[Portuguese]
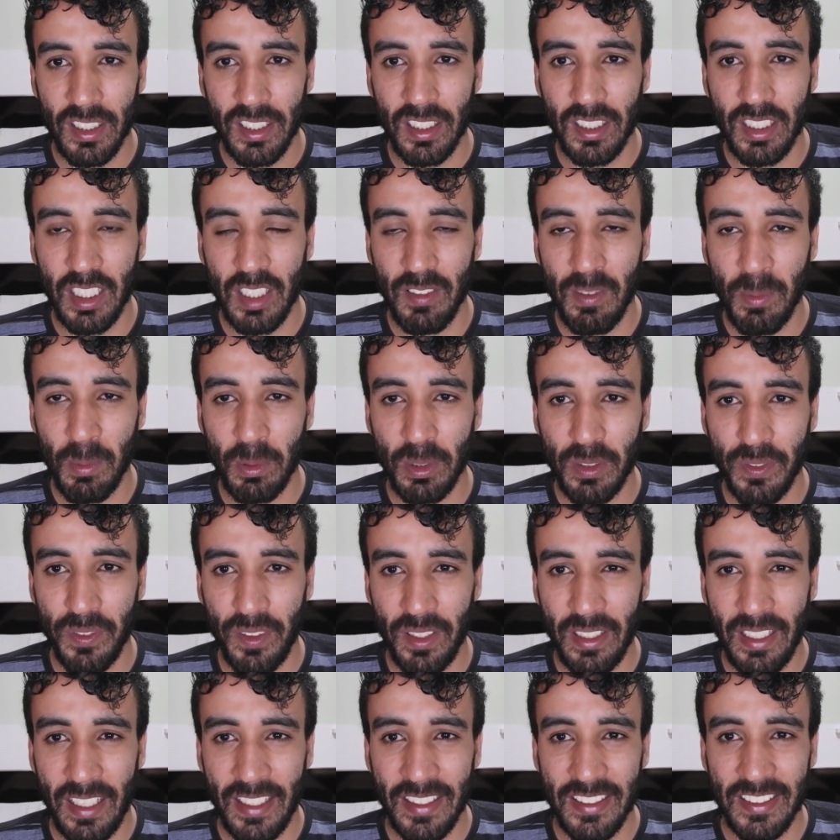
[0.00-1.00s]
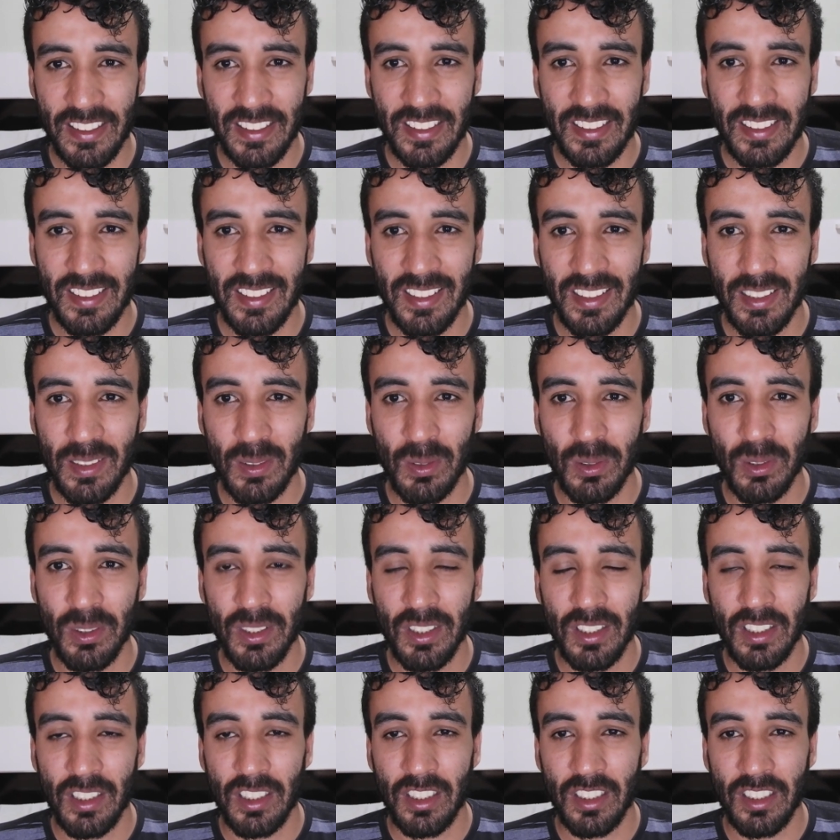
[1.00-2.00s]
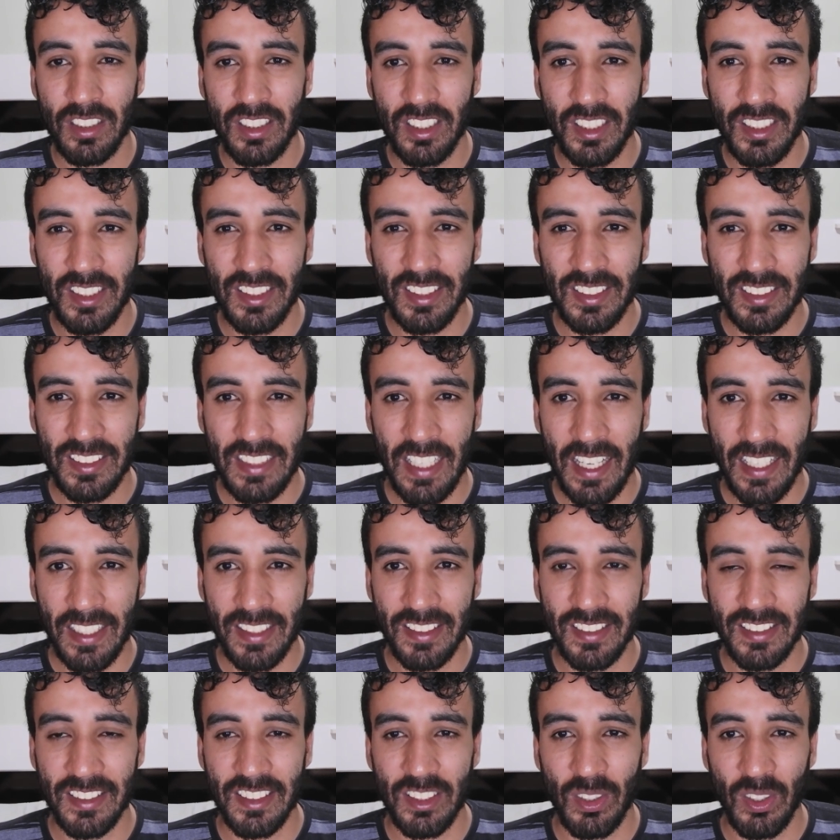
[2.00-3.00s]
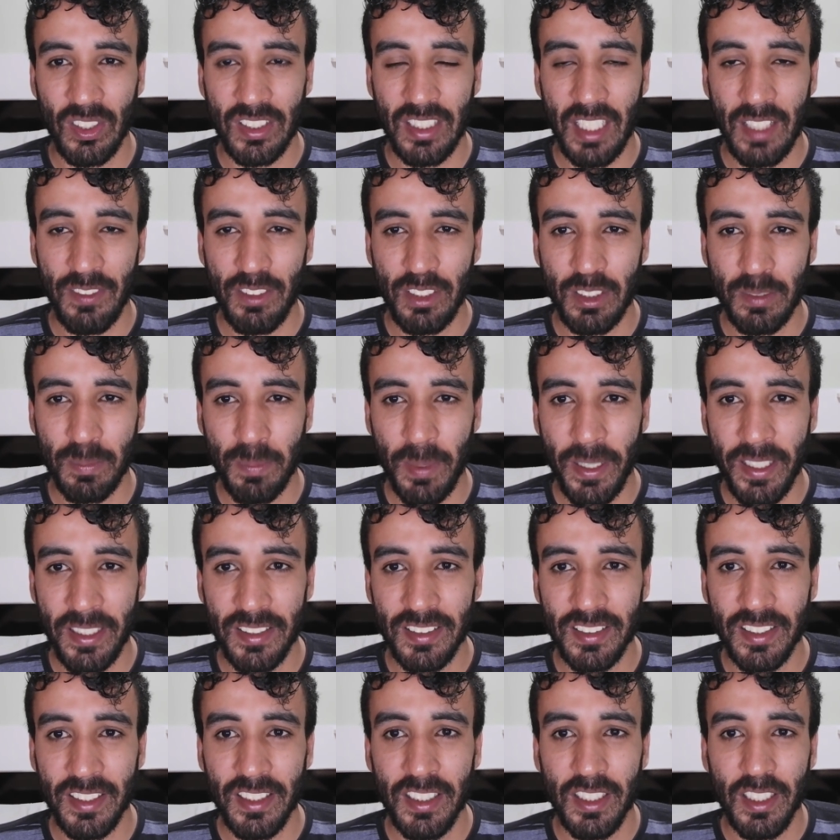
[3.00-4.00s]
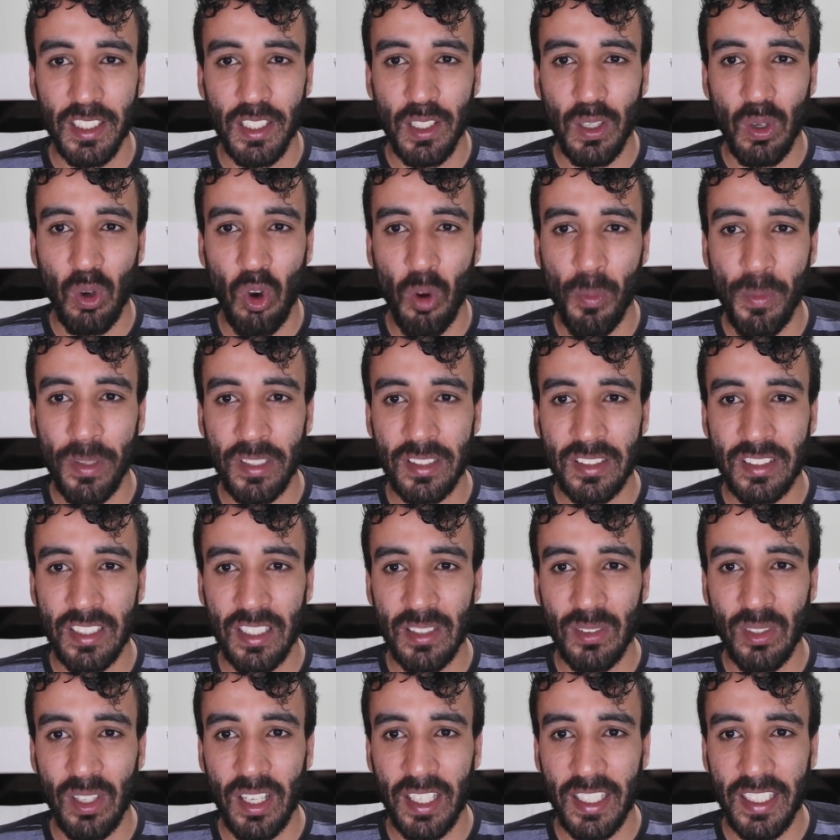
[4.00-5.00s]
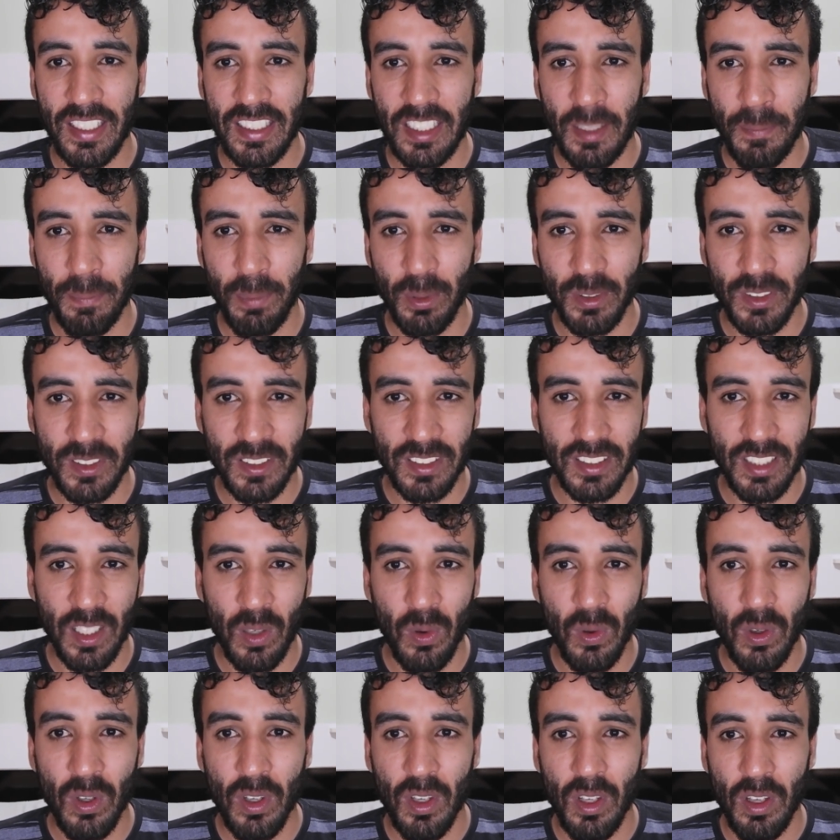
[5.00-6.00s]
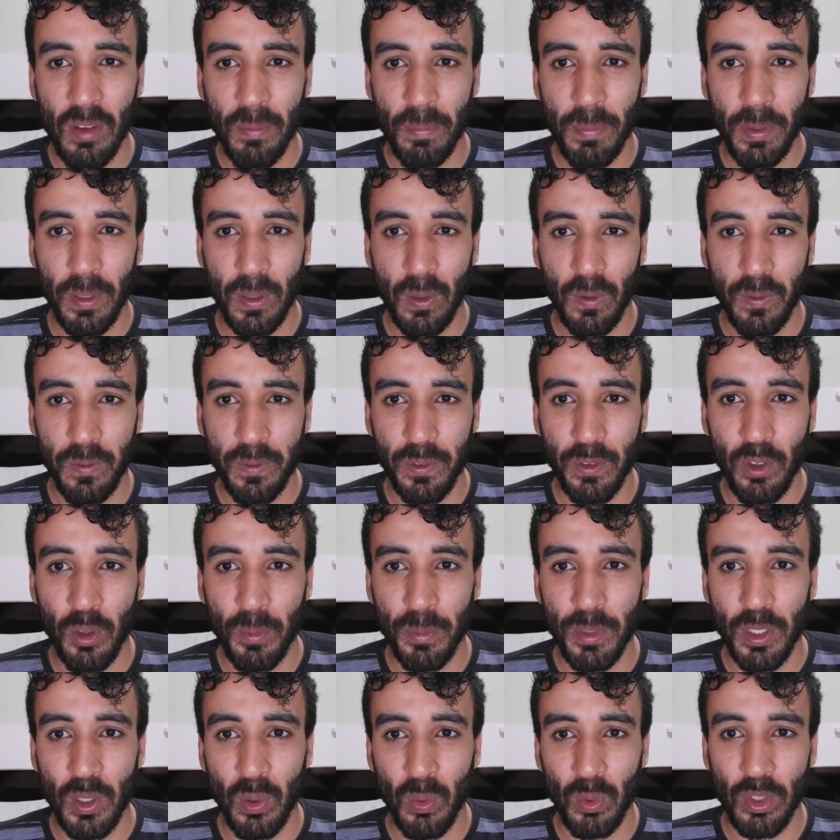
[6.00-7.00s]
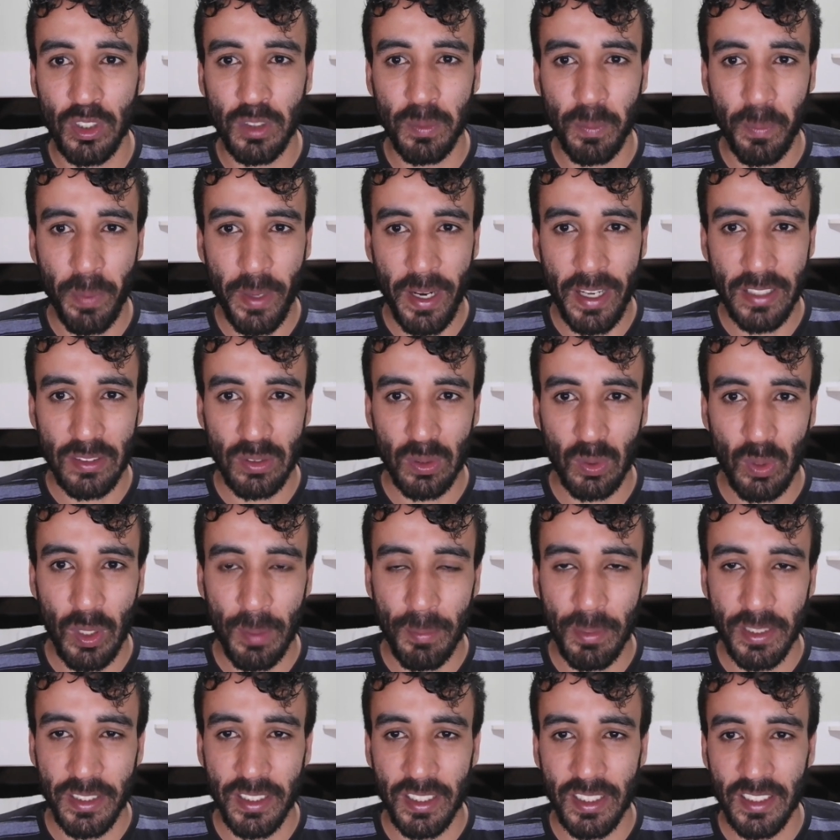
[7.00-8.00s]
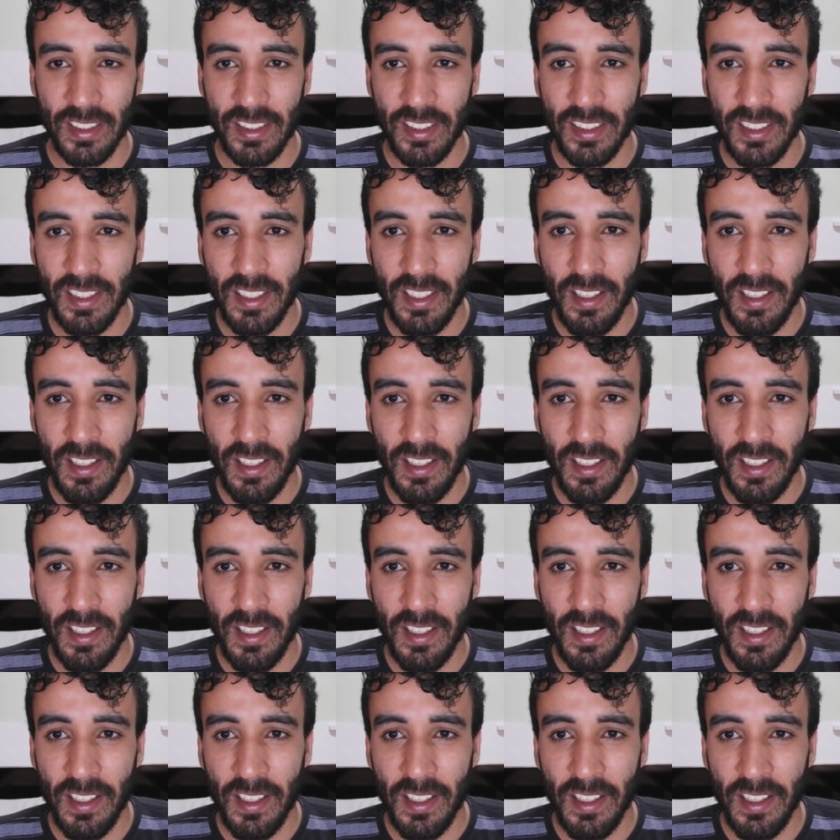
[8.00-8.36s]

Então vamos falar de cinco de destaques de Octavia Spencer, começando na quinta posição pelo filme O Expresso do Amanhã.